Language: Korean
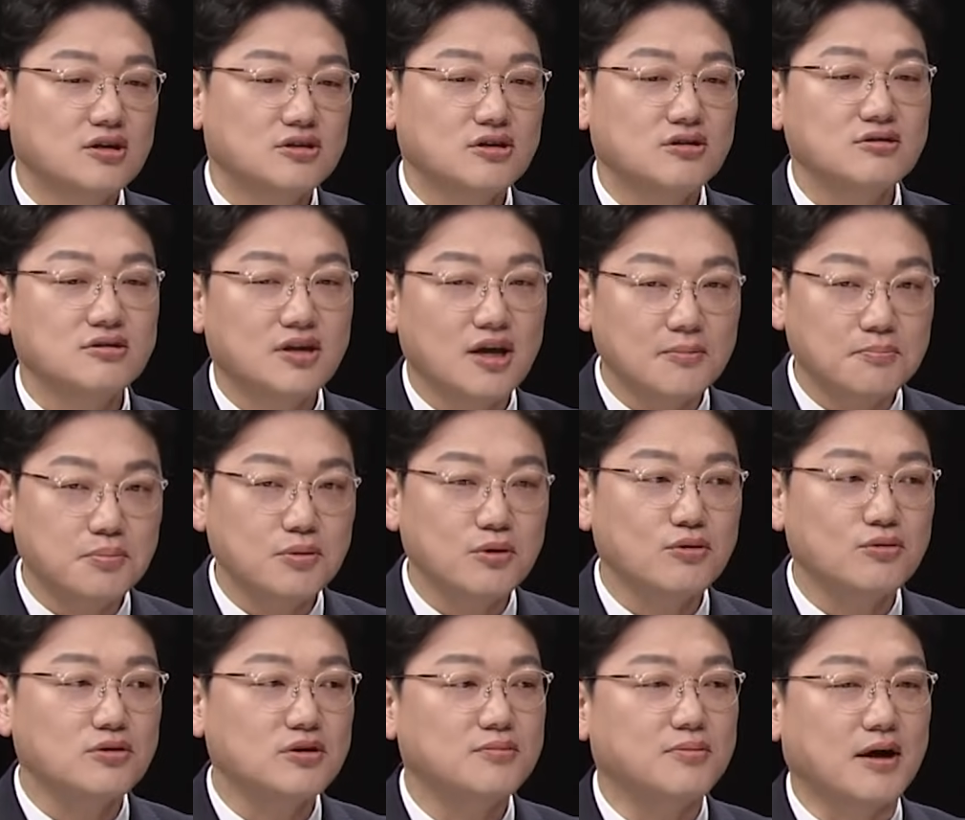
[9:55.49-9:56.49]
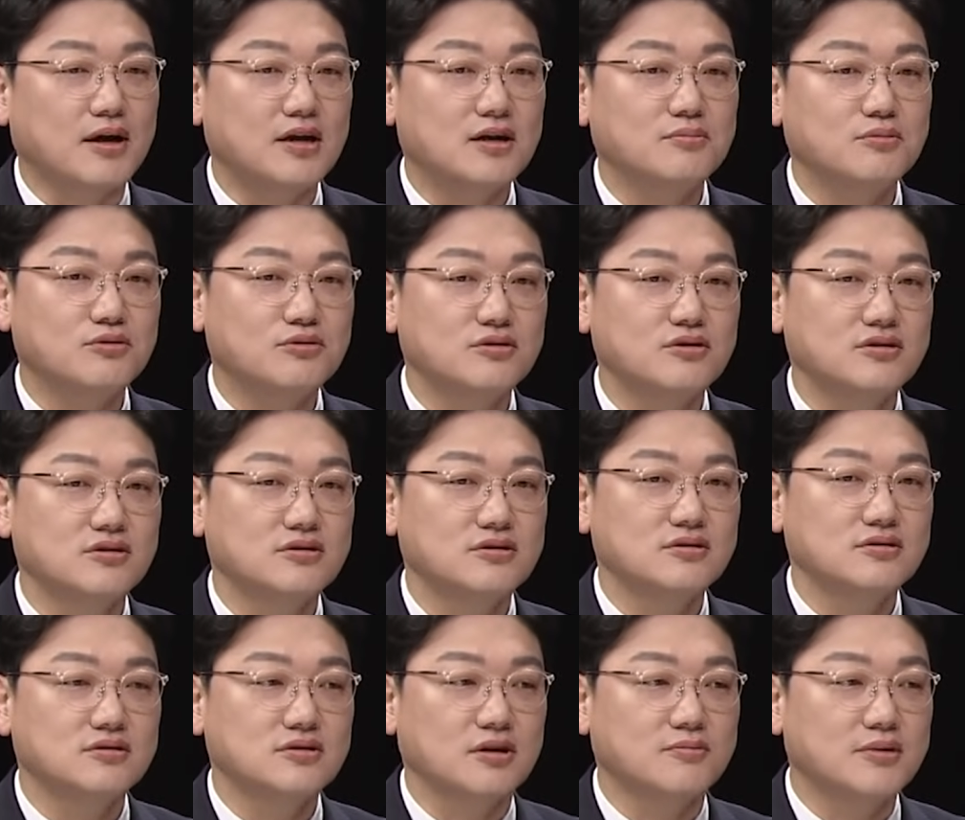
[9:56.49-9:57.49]
저는 대표를
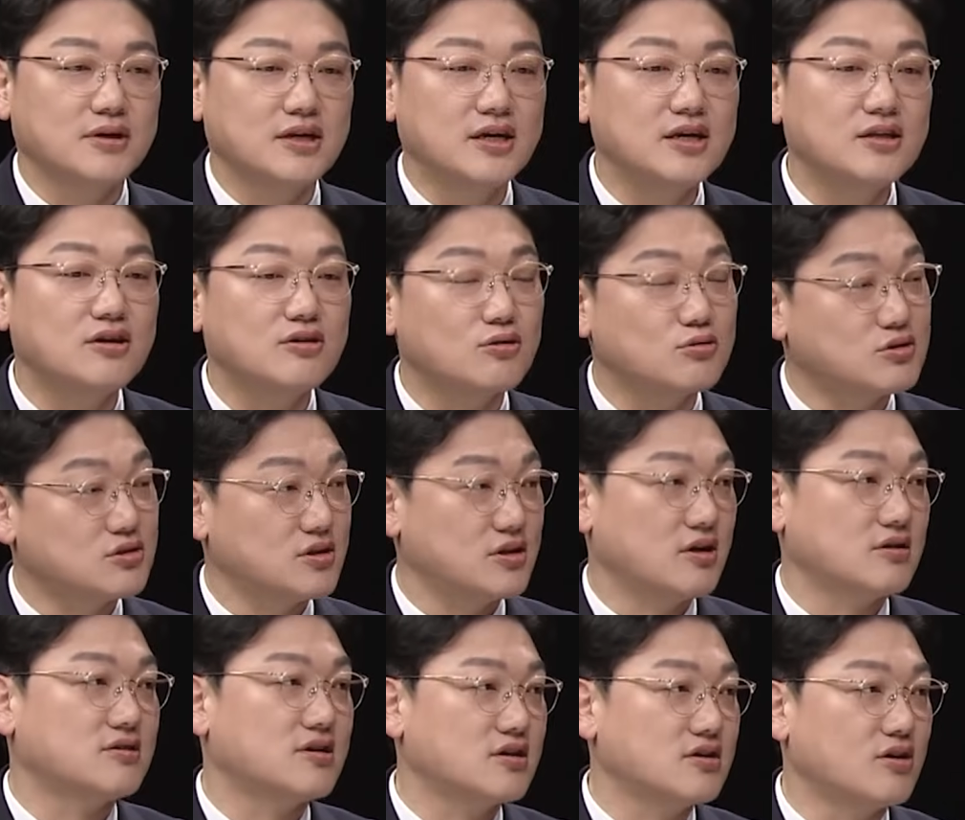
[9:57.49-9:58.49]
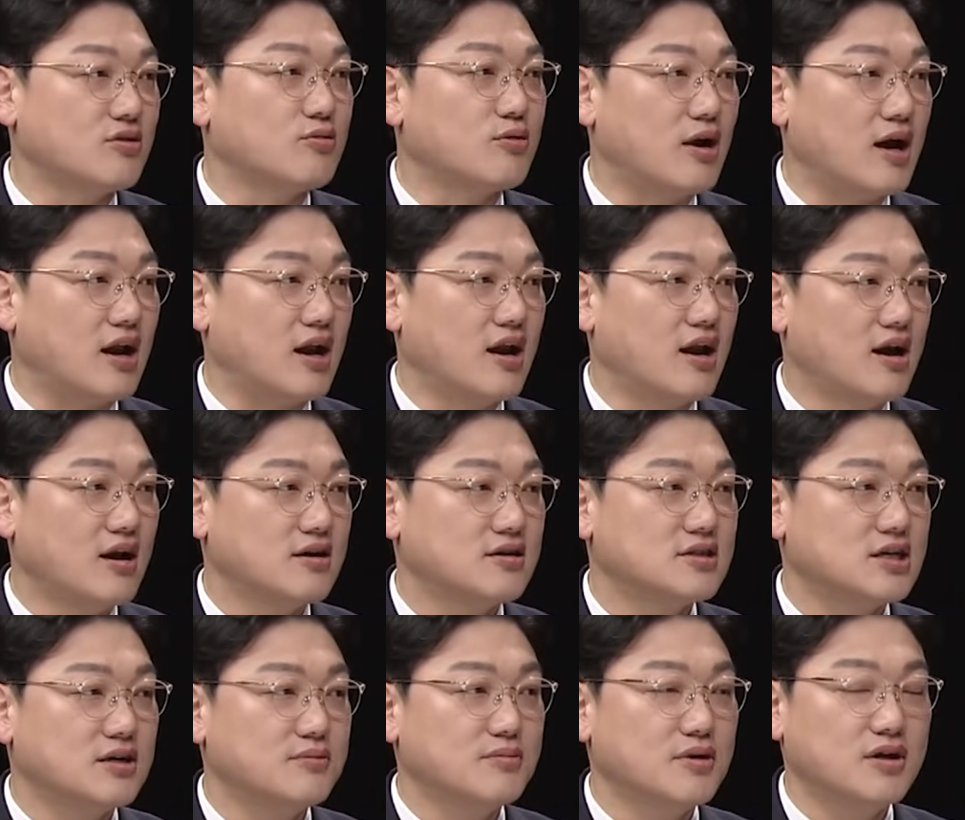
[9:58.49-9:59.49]
바라보는 정말 리더로서의 어떤 역할
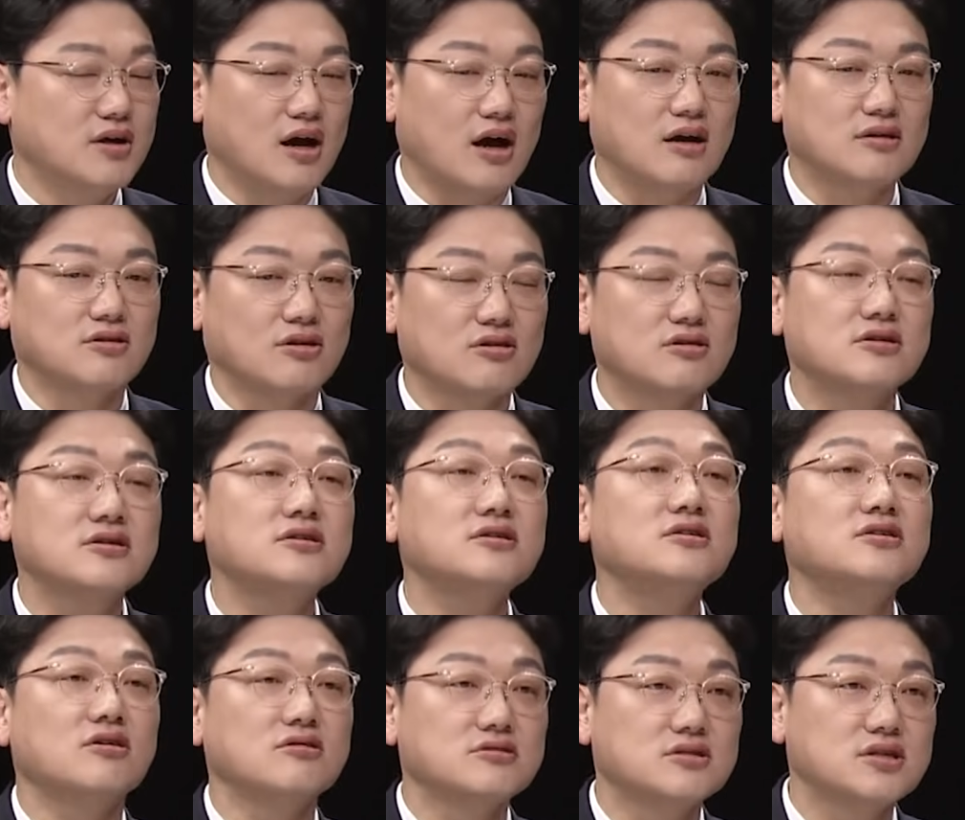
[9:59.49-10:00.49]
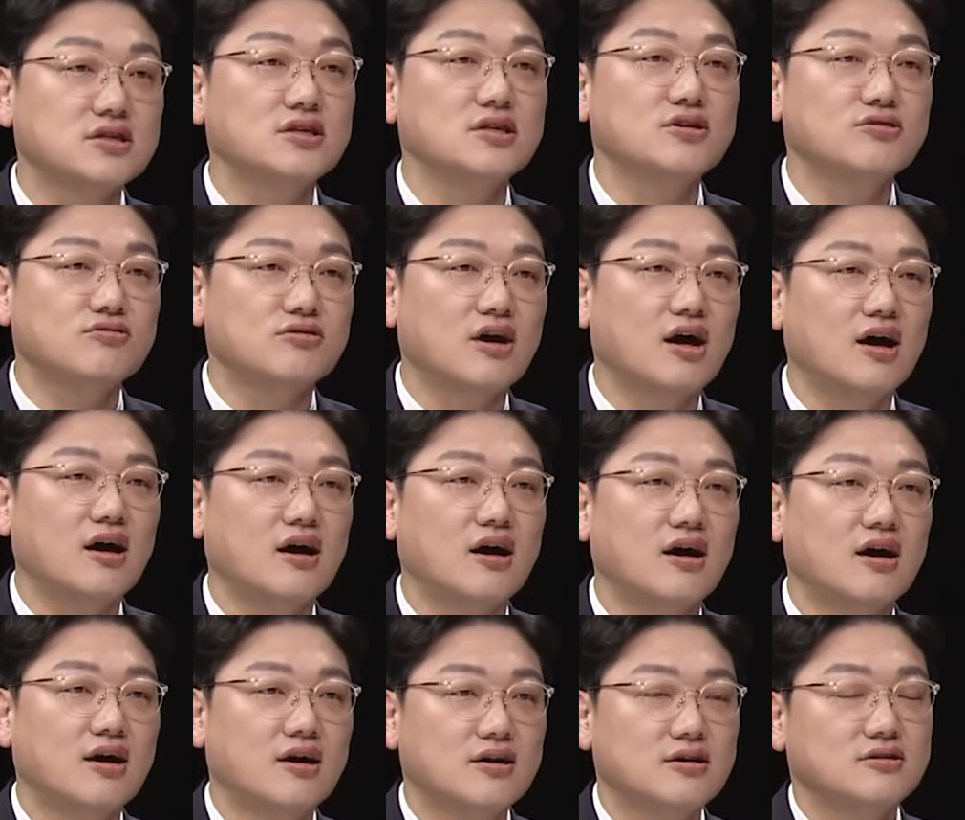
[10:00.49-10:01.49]
그다음에 아 더큰 음. 정치인이구나
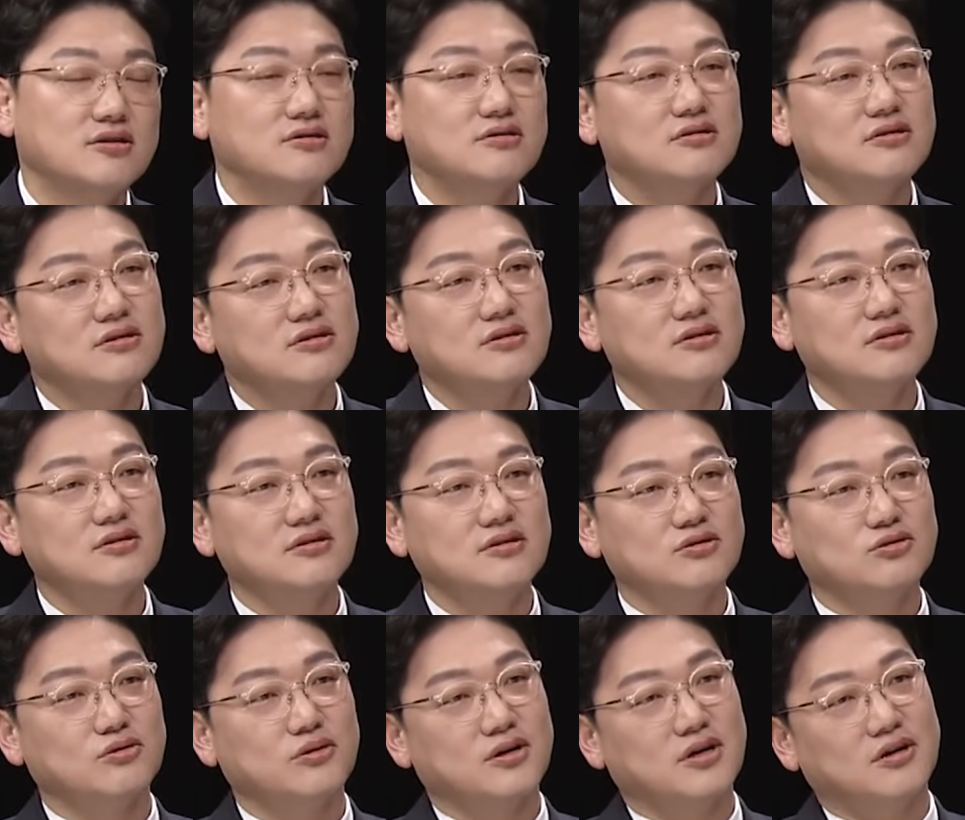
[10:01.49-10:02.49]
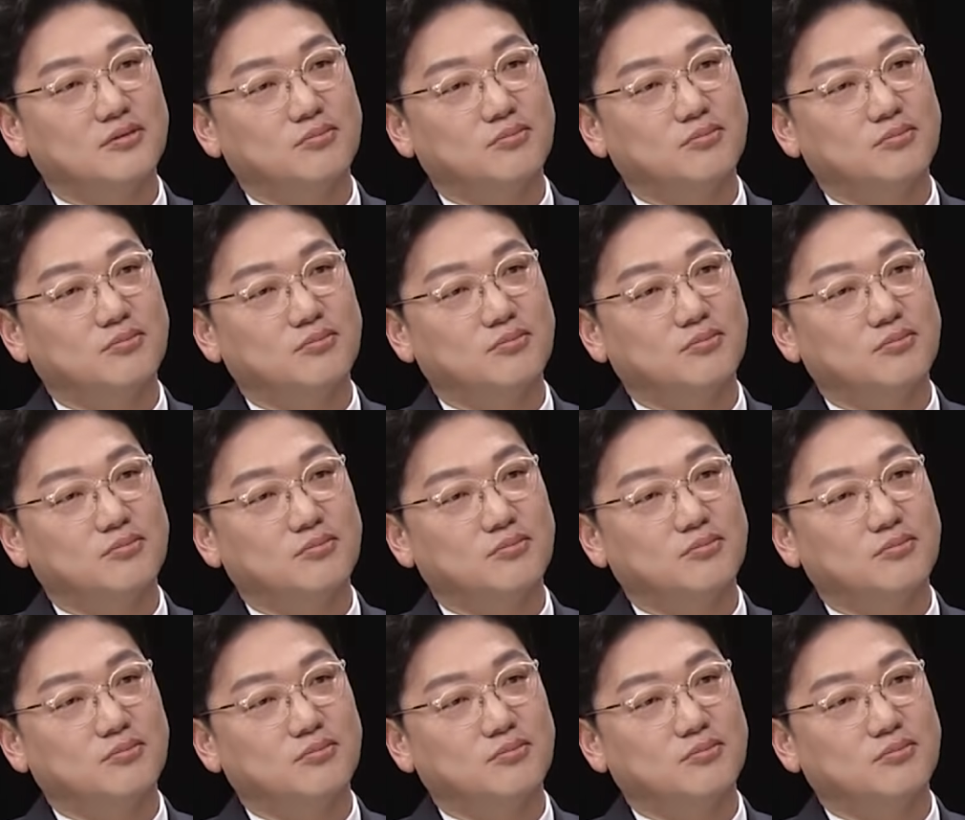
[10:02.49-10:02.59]
음. 그런 걸 또 이렇게